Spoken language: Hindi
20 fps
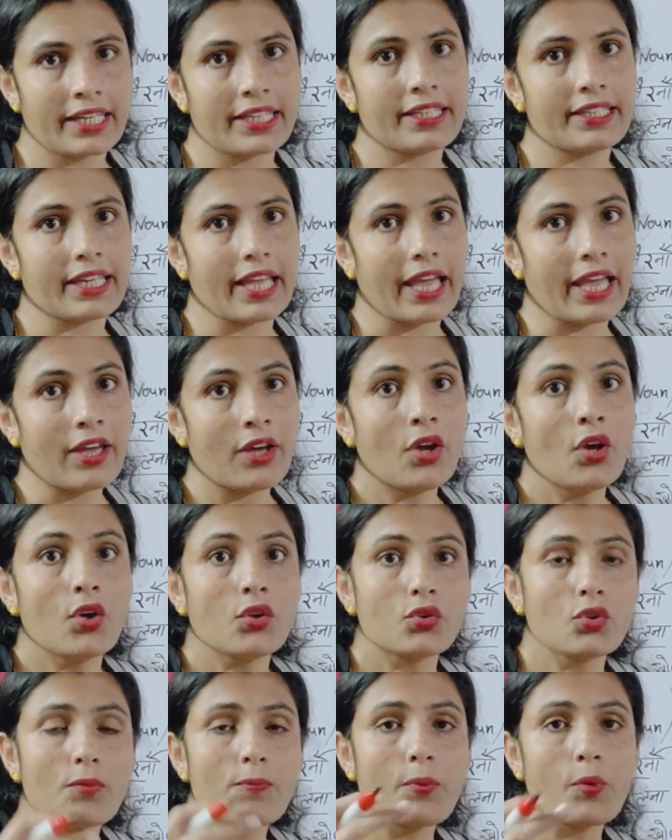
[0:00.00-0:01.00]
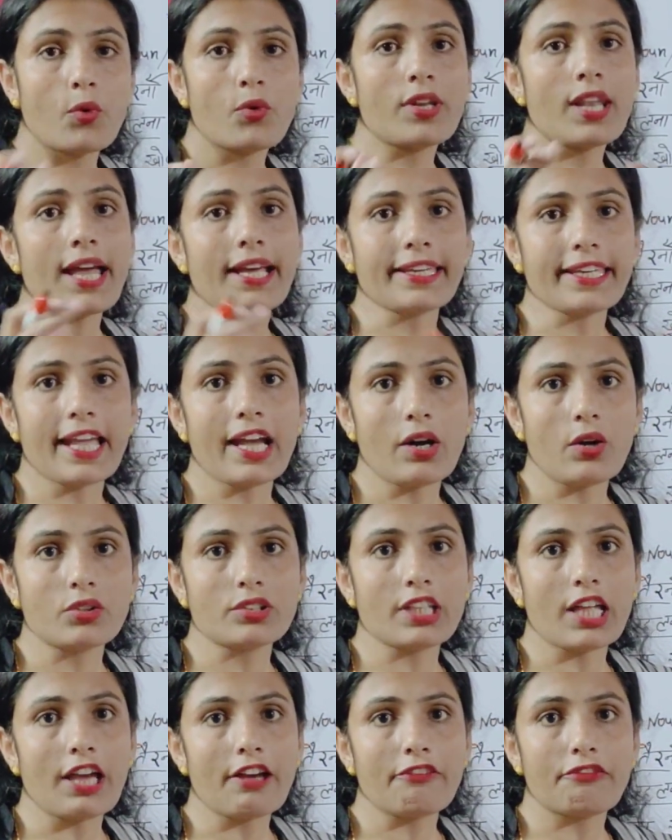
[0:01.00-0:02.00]
नहीं है तो भूलना क्या
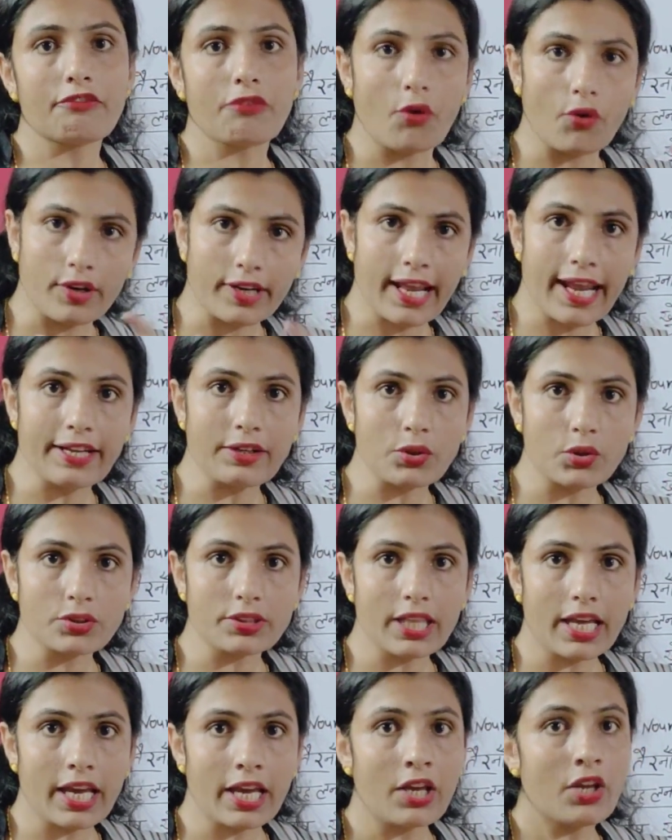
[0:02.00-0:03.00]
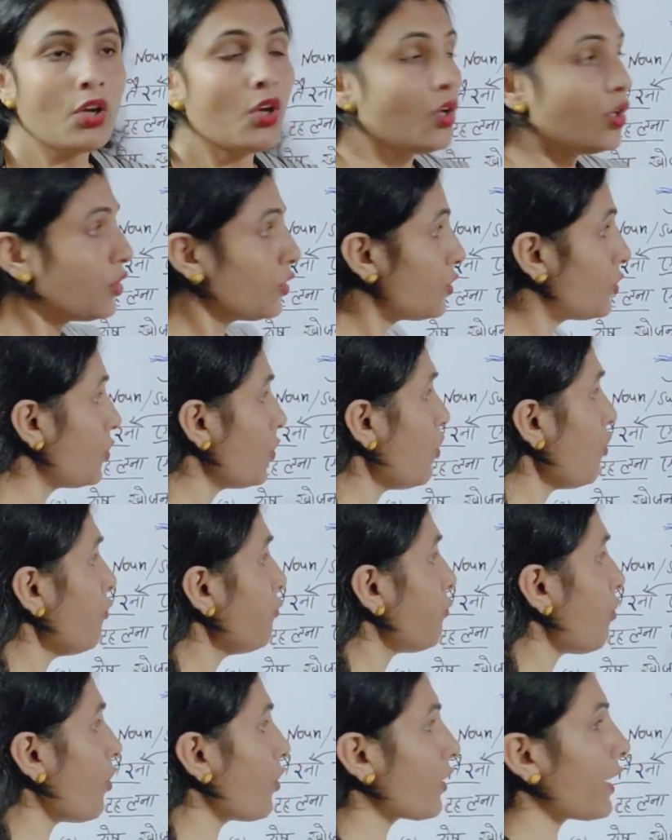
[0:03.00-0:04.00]
होता है फॉरगेट होता है टू
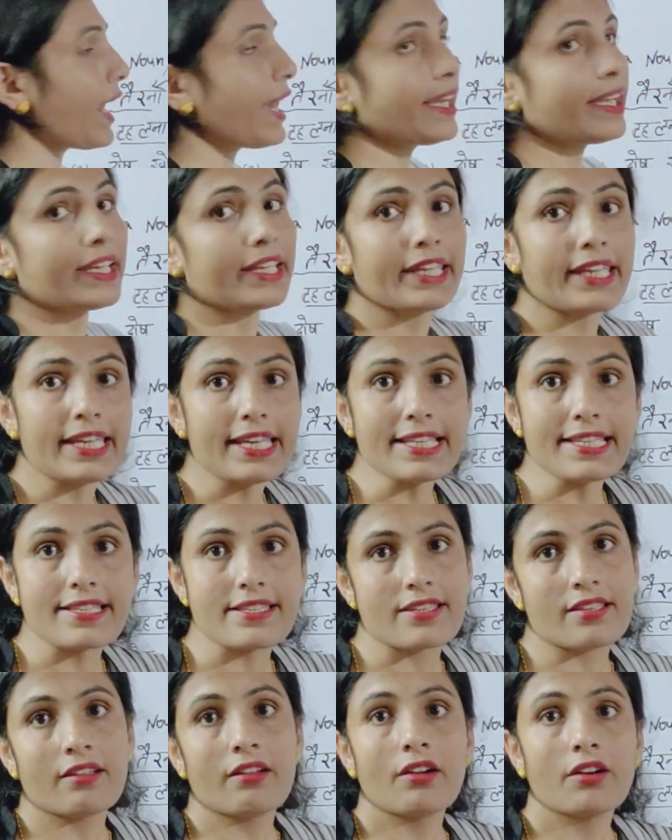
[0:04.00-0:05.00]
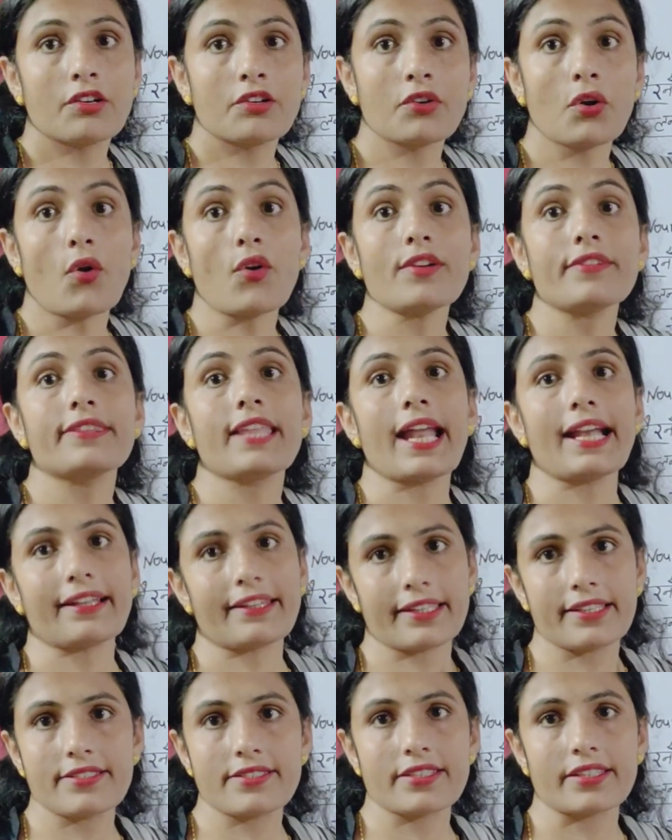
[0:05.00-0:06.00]
फॉरगेट इज नॉट
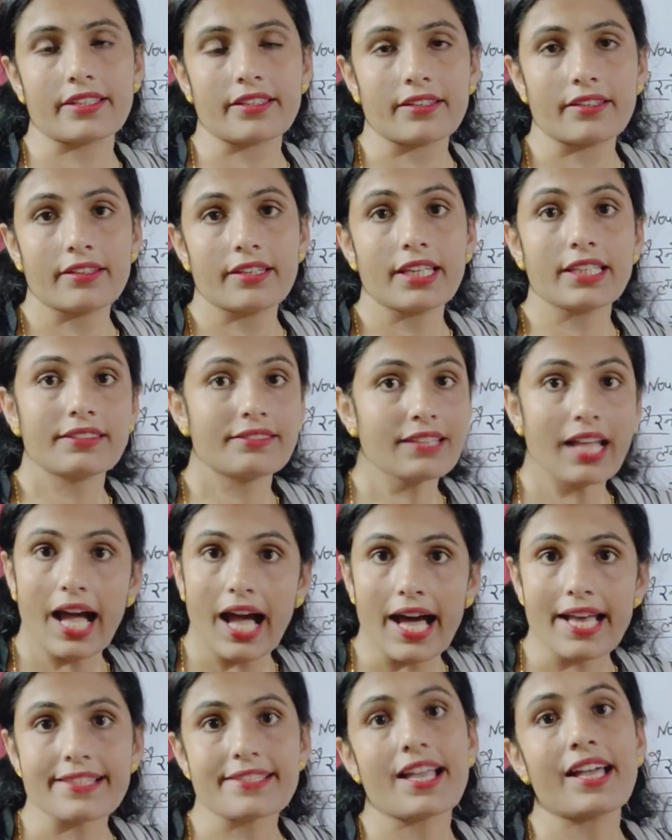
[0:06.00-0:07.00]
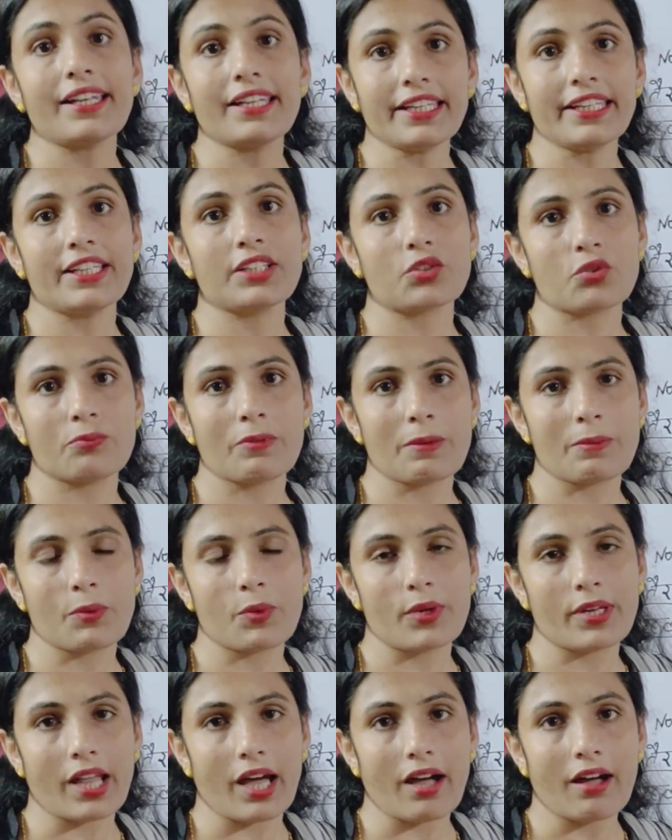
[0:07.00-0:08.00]
दैट इजी इतना आसान नहीं है तुम्हें
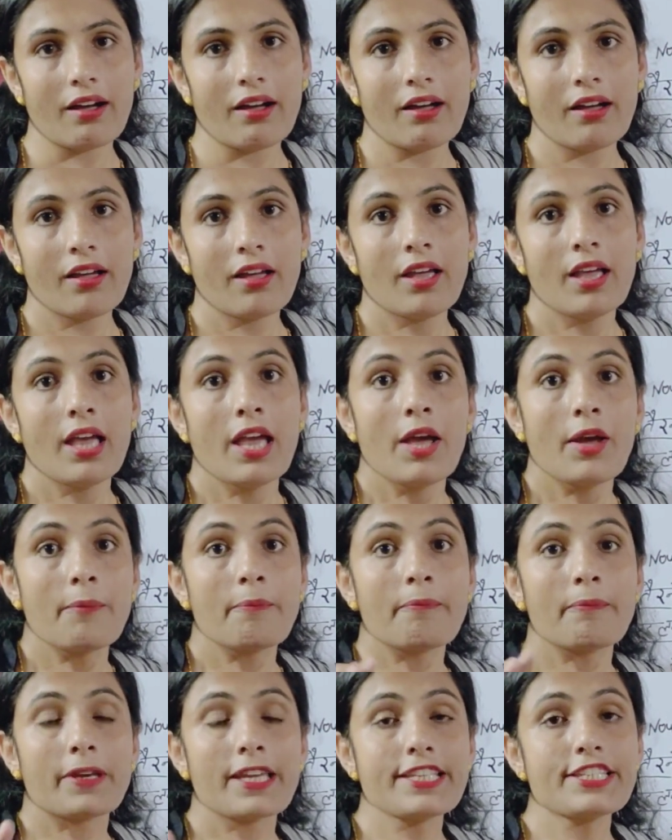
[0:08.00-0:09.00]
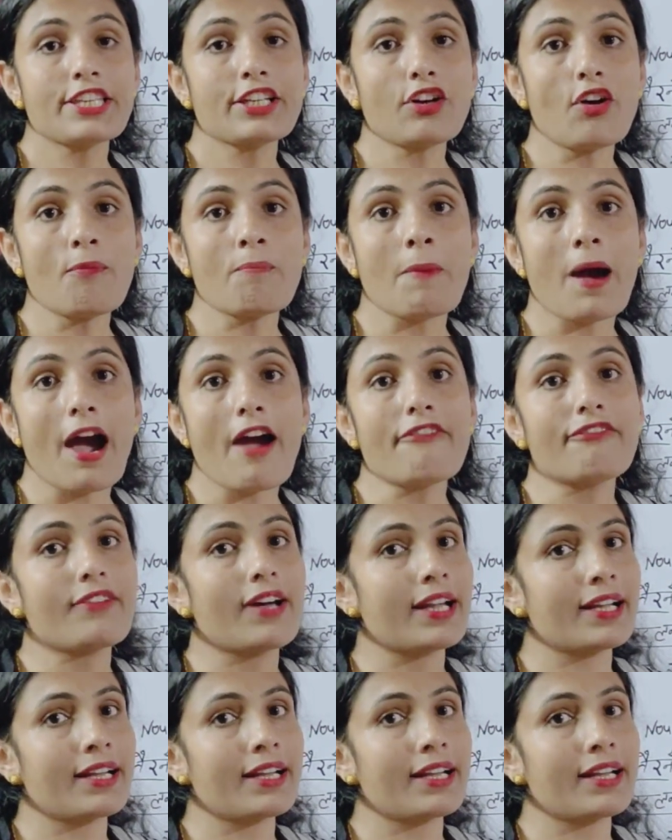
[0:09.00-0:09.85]
भूलना किसी को माफ़